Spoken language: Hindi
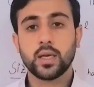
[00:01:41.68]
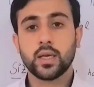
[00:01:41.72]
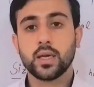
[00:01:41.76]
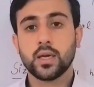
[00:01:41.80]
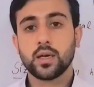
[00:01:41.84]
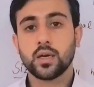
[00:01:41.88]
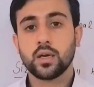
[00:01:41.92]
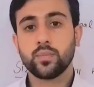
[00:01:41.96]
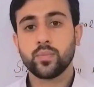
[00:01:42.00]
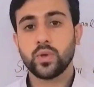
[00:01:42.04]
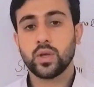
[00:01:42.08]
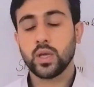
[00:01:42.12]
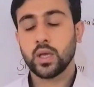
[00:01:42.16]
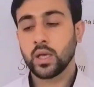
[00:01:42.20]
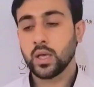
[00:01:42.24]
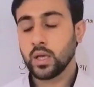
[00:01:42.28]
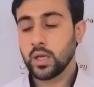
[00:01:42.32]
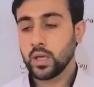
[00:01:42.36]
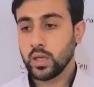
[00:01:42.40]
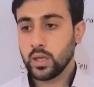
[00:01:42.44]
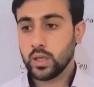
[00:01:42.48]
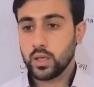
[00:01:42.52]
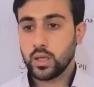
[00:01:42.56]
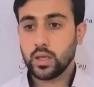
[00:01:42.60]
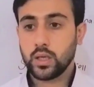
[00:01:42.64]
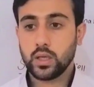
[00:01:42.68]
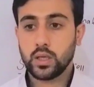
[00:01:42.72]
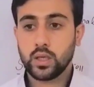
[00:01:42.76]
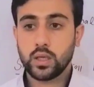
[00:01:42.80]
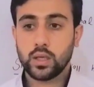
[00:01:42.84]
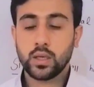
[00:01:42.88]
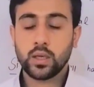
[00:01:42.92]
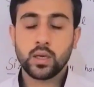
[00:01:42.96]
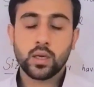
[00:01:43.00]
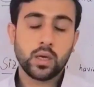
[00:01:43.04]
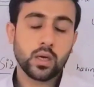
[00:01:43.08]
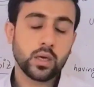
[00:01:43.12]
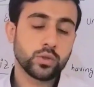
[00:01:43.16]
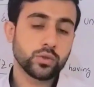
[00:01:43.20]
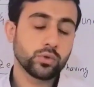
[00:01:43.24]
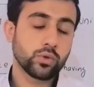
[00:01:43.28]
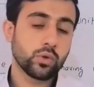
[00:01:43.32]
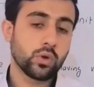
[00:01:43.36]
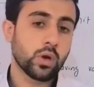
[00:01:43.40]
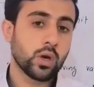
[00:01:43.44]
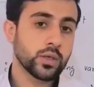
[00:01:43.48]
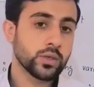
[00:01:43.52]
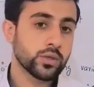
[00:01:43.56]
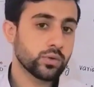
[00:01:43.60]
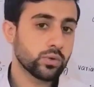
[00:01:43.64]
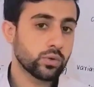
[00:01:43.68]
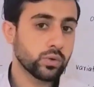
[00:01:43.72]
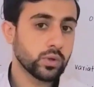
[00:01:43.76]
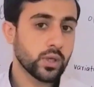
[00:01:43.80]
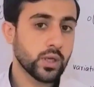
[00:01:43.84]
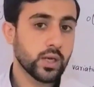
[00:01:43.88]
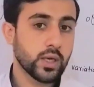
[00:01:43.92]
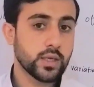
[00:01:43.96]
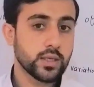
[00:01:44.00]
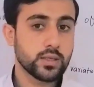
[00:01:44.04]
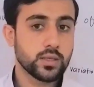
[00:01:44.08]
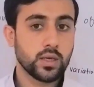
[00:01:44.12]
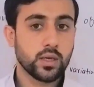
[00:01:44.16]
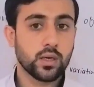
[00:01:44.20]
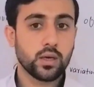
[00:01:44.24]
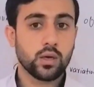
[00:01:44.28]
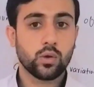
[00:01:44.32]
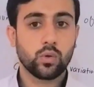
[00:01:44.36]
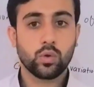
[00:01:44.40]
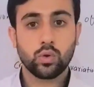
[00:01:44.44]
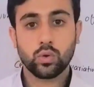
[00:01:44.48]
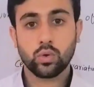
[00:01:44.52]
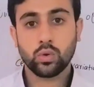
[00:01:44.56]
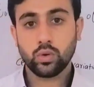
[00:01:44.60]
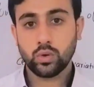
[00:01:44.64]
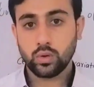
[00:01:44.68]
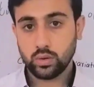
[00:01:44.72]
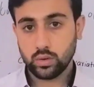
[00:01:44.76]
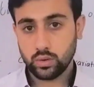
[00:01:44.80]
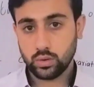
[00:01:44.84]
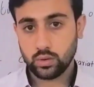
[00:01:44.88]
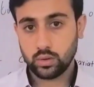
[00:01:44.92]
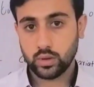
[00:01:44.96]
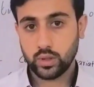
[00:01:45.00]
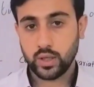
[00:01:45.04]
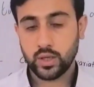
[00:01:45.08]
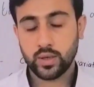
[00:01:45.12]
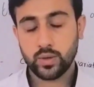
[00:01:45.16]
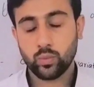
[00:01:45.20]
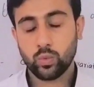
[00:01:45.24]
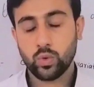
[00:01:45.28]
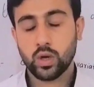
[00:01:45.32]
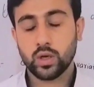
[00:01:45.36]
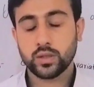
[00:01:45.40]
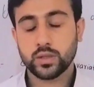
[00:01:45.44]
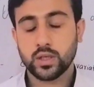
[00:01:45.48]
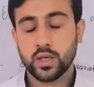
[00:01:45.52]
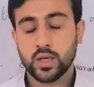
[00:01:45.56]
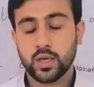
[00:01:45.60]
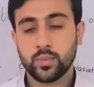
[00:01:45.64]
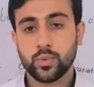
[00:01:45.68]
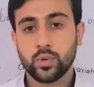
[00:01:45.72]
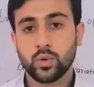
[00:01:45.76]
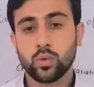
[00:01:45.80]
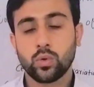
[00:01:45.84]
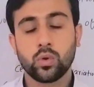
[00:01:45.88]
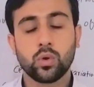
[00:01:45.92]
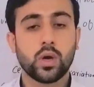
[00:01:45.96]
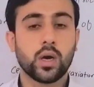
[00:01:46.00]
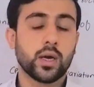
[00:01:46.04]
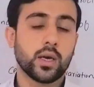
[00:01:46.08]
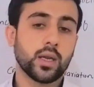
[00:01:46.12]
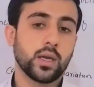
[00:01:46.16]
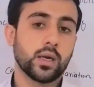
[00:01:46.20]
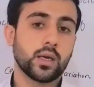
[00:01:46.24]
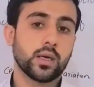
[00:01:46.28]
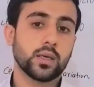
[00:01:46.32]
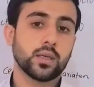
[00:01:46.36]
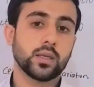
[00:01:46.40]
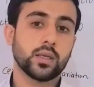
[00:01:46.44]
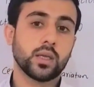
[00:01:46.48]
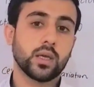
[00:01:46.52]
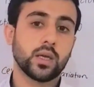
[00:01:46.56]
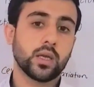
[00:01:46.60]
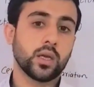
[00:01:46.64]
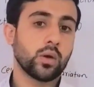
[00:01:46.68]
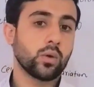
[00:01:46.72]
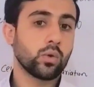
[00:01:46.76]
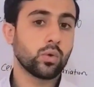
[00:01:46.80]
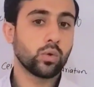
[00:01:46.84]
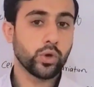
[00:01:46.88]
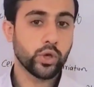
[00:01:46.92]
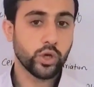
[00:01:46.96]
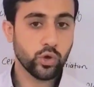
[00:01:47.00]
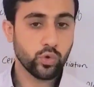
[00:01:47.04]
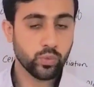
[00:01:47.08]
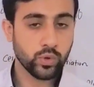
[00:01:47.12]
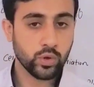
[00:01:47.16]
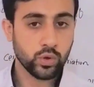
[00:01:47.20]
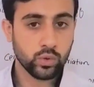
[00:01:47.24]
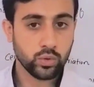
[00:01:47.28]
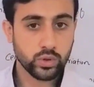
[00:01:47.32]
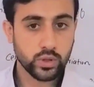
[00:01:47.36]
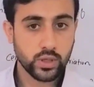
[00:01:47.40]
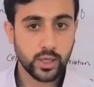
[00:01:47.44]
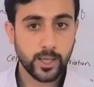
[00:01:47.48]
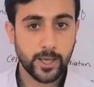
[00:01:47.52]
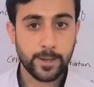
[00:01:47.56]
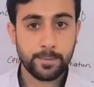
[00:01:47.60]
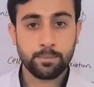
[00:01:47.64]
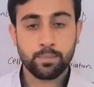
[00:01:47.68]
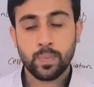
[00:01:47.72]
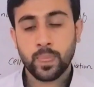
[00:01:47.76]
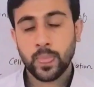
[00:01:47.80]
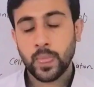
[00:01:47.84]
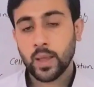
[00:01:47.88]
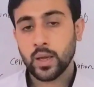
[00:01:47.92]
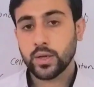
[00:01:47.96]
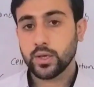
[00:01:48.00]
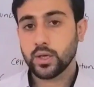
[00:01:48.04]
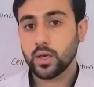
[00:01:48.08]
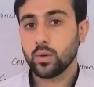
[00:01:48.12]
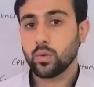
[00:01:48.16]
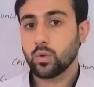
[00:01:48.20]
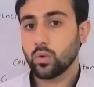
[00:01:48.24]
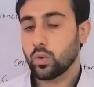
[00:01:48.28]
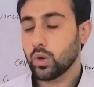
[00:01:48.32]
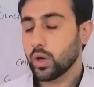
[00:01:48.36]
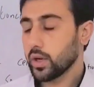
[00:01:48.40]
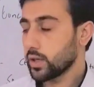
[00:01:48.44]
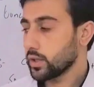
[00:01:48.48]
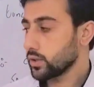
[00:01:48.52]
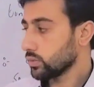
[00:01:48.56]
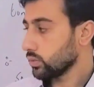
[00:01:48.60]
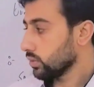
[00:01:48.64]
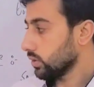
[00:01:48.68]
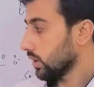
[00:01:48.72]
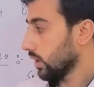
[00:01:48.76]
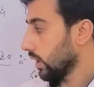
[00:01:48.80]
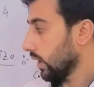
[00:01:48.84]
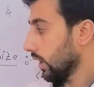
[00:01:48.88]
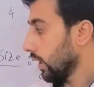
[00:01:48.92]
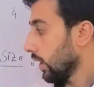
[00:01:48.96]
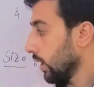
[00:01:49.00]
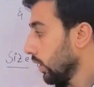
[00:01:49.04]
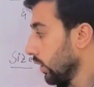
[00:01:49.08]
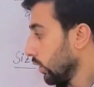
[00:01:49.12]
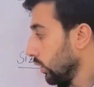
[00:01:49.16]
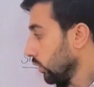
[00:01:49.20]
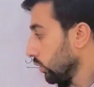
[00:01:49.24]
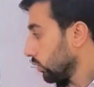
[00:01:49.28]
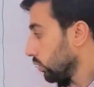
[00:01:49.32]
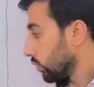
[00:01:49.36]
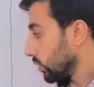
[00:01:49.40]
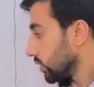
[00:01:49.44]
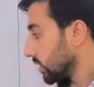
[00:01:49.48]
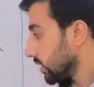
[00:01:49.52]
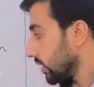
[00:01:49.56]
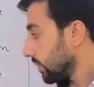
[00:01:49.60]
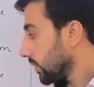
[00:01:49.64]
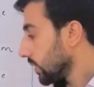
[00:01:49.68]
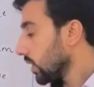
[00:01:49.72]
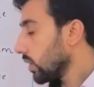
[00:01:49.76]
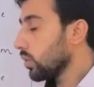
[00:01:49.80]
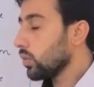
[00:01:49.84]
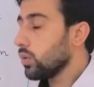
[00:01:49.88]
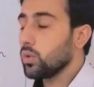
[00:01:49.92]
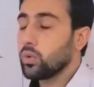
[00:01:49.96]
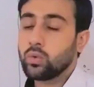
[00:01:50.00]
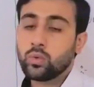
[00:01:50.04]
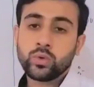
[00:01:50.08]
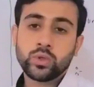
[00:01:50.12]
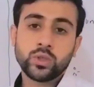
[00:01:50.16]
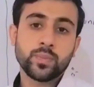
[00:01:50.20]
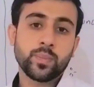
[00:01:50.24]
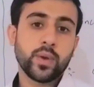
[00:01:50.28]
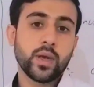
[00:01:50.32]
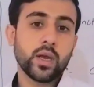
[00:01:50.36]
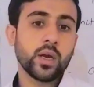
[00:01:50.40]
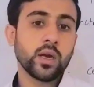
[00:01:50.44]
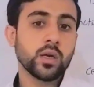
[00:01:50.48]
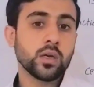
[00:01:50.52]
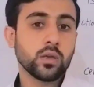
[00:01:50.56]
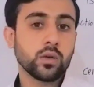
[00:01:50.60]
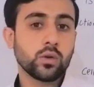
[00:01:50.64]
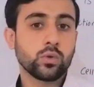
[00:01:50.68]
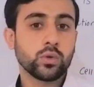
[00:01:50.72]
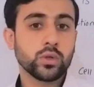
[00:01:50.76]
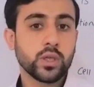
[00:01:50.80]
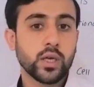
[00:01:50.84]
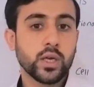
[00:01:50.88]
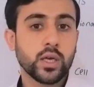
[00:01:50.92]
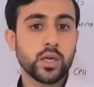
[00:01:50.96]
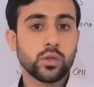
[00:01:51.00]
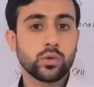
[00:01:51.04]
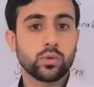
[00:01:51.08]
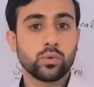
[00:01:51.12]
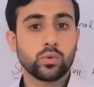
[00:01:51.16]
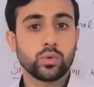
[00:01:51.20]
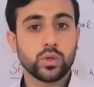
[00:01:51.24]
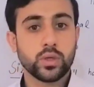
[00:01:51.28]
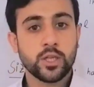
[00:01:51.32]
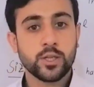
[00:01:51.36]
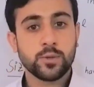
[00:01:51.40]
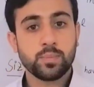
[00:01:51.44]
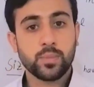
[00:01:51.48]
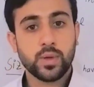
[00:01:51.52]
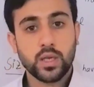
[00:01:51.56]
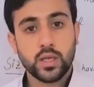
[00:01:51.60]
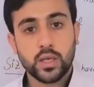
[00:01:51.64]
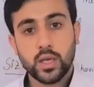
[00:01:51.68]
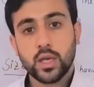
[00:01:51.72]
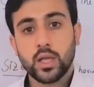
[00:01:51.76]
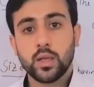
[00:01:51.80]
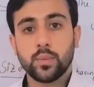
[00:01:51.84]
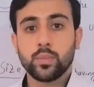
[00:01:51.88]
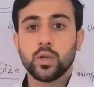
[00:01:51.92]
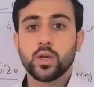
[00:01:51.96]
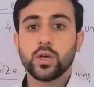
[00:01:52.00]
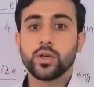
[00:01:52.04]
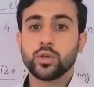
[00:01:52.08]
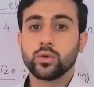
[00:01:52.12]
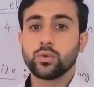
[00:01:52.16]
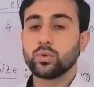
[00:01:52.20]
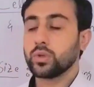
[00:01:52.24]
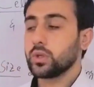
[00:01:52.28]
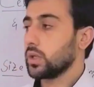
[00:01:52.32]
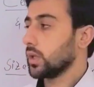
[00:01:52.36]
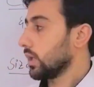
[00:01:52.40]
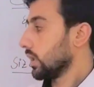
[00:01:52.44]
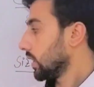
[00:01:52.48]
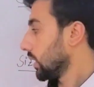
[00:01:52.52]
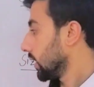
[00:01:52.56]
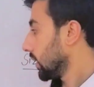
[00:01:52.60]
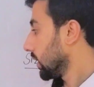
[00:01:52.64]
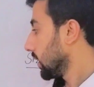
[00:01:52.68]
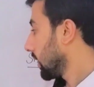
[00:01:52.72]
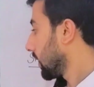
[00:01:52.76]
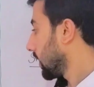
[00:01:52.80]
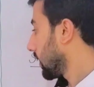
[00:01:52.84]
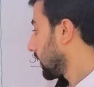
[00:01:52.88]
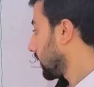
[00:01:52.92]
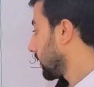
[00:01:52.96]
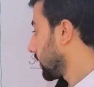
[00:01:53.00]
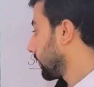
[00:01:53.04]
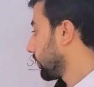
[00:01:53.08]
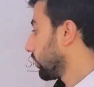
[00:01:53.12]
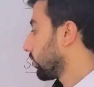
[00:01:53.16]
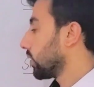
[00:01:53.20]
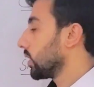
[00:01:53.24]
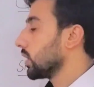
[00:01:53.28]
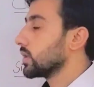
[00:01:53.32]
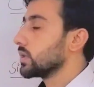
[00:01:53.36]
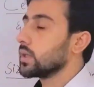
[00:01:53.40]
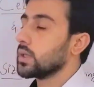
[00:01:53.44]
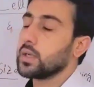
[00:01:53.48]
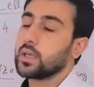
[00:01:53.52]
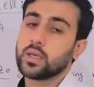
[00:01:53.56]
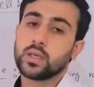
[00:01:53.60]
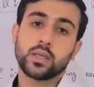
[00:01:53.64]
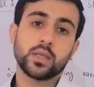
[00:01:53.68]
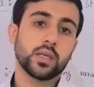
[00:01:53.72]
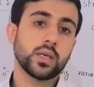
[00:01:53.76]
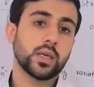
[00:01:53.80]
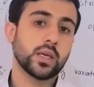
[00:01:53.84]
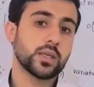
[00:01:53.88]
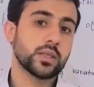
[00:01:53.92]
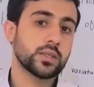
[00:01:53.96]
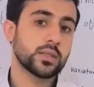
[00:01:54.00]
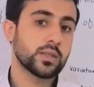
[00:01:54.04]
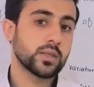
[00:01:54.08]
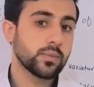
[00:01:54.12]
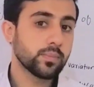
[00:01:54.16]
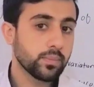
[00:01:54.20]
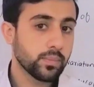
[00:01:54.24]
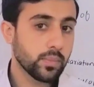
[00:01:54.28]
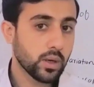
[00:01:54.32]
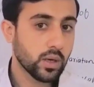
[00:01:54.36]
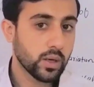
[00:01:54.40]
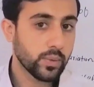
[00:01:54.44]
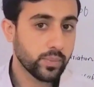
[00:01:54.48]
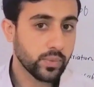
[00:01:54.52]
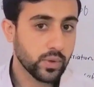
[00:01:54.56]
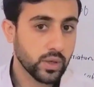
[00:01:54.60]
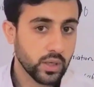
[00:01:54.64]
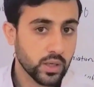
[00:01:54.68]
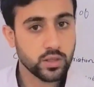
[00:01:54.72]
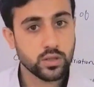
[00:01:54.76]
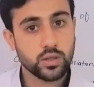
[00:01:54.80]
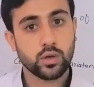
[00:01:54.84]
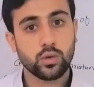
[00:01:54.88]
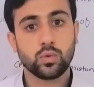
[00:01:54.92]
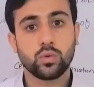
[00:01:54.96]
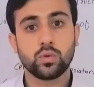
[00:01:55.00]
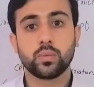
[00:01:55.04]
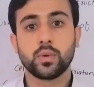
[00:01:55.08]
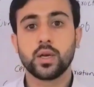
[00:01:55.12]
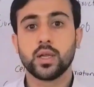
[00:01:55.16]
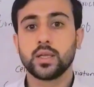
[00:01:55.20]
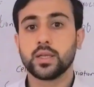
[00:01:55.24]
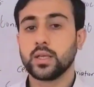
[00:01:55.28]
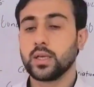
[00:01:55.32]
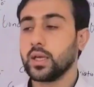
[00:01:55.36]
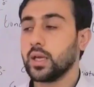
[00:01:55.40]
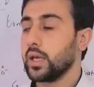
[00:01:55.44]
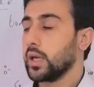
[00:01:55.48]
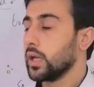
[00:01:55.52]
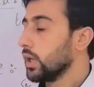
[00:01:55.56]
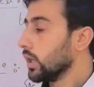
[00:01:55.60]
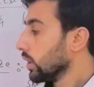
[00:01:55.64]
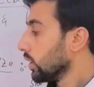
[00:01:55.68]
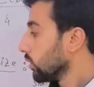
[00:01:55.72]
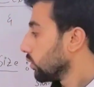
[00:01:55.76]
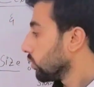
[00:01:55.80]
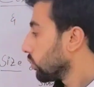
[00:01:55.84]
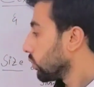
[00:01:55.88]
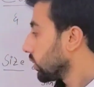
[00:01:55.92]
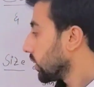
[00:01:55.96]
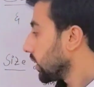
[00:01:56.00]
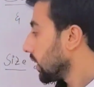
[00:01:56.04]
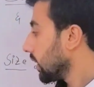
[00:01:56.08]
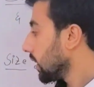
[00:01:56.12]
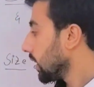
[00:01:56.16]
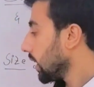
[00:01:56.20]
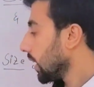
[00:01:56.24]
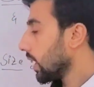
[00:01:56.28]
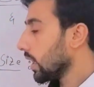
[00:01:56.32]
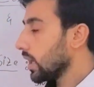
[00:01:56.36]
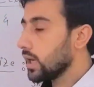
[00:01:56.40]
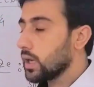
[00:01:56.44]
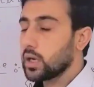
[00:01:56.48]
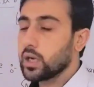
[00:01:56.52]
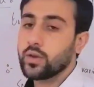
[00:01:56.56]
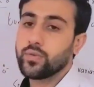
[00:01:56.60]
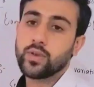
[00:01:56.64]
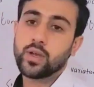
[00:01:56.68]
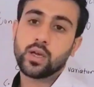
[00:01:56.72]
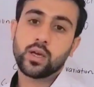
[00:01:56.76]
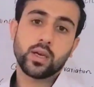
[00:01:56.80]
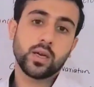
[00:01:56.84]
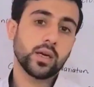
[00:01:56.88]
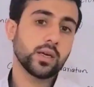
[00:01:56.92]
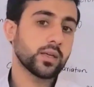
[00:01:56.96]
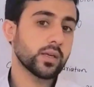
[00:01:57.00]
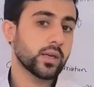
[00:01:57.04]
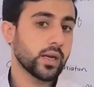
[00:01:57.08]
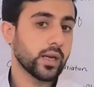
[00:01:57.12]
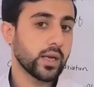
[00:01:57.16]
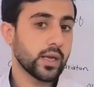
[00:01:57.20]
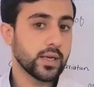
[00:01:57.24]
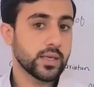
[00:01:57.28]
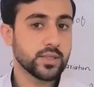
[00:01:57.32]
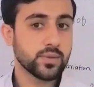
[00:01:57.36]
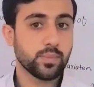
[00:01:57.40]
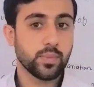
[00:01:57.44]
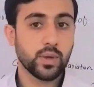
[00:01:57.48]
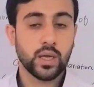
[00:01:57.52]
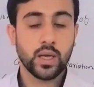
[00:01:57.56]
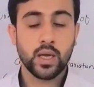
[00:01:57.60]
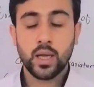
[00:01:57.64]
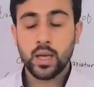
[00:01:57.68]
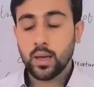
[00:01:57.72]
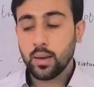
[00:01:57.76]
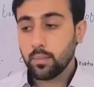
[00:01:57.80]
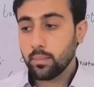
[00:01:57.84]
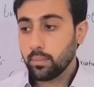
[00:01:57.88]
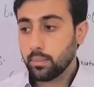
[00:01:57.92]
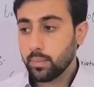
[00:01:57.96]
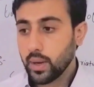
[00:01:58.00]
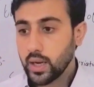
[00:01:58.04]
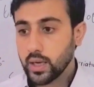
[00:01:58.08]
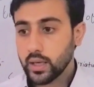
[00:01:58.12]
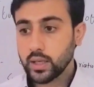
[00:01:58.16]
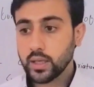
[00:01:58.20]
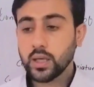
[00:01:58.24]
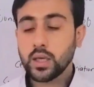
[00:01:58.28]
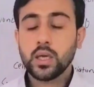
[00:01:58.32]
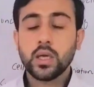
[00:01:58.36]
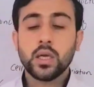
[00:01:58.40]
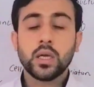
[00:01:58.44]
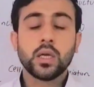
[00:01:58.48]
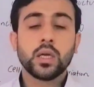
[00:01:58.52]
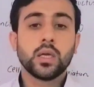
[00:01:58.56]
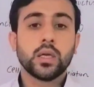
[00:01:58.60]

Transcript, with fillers: ये काम है कि इनका जो हॉस्ट होता है जहां वो जहां पर वो अटैक करते हैं या वो ह्यूमन होता है या वो वायरस होता है तो जब ये उसमें एंटर होता है तो इनमें ये एबिलिटी होती है कि ये रिप्रोडक्शन करते हैं सिर्फ अपनी नस्ल को बढ़ाते हैं तो यही एक लिविंग करेक्टर है इसमें बाकी